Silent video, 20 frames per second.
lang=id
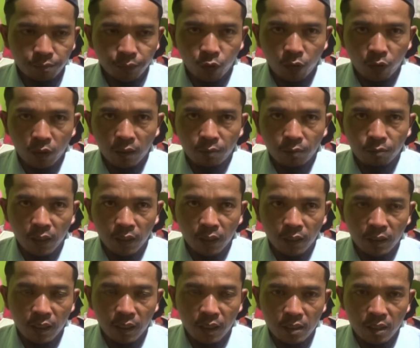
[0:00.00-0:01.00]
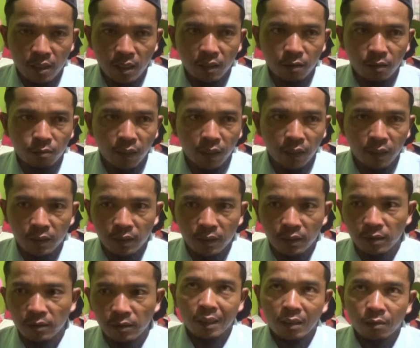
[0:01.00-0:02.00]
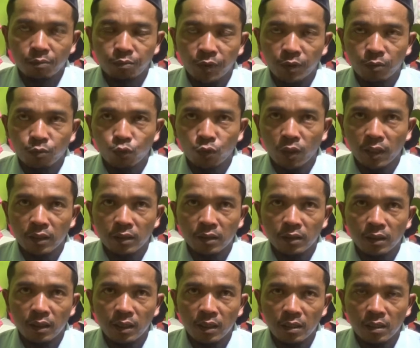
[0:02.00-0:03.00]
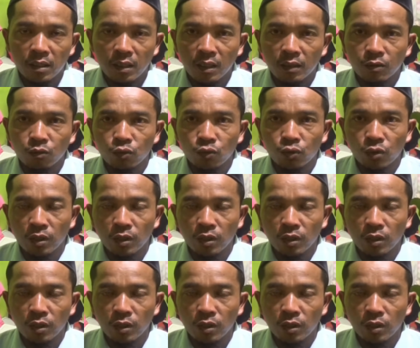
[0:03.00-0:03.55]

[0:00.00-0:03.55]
program dari desa kemarin kan per bulannya 100